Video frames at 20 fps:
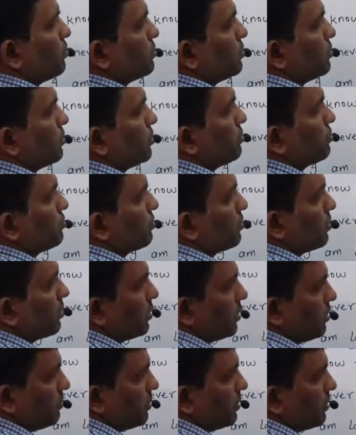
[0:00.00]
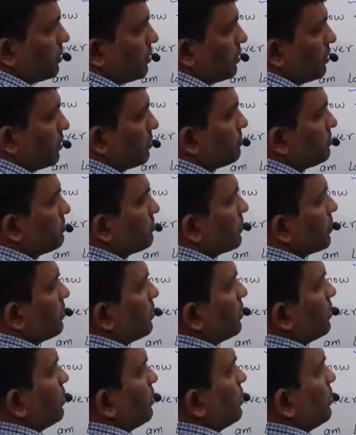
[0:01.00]
की ज़रूरत नहीं पड़ती है
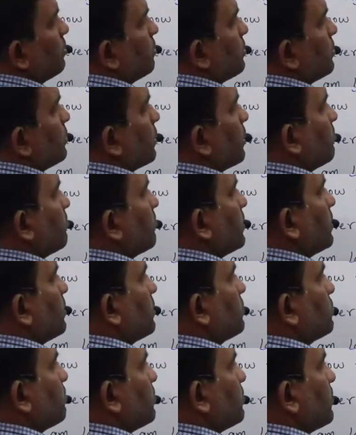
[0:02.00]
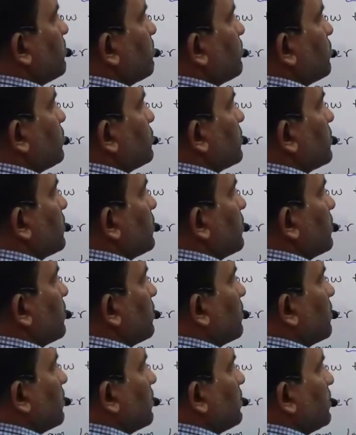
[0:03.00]
तो यहाँ पर ये जो प्रीपोजिशन
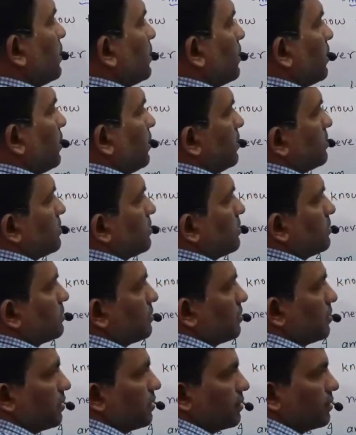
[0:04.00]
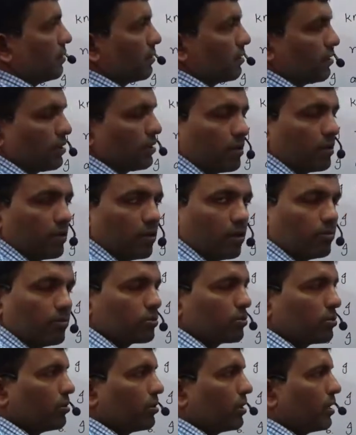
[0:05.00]
है ये अननेसेसरी है हम
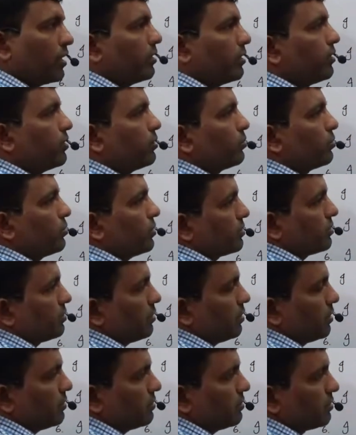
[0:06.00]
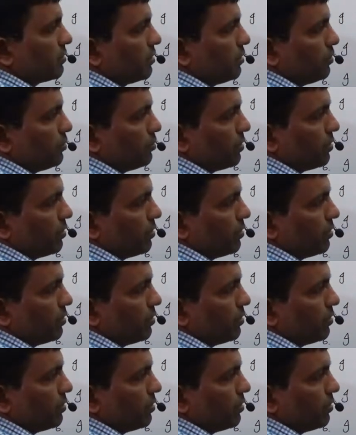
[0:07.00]
इसको हटाएंगे तो ये सेंटेंस सही होगा